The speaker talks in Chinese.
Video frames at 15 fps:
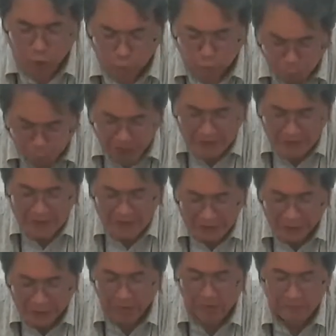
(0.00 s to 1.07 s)
对你
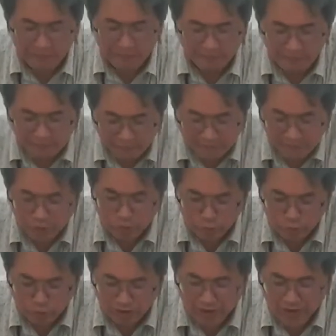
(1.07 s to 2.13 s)
们这些信主
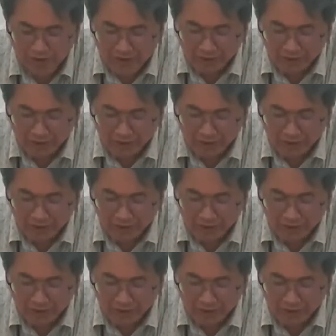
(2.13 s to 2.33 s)
的人来